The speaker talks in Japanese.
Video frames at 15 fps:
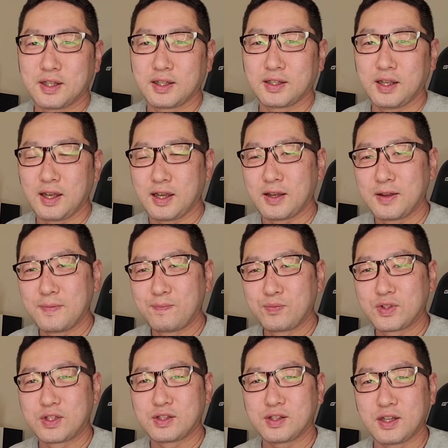なんで、
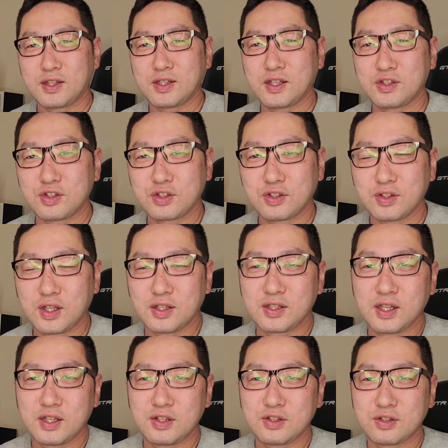実は2019年、
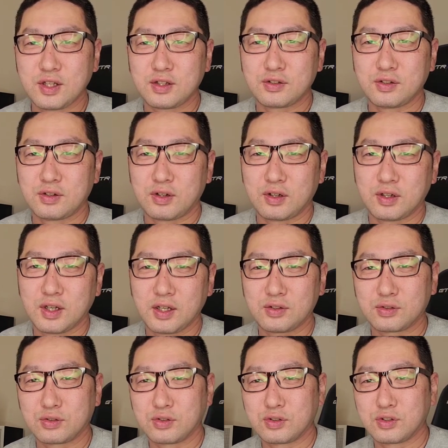2020年の、えっ
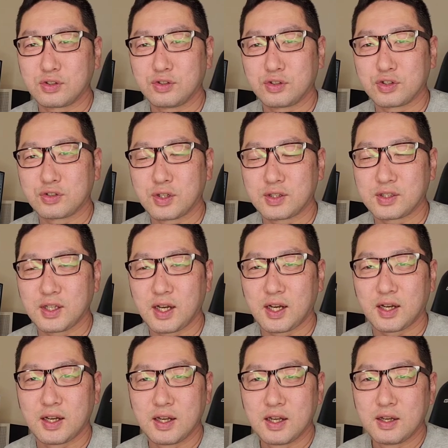と、Google 量子超越
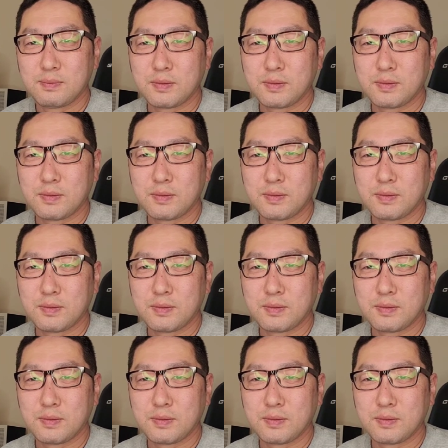や、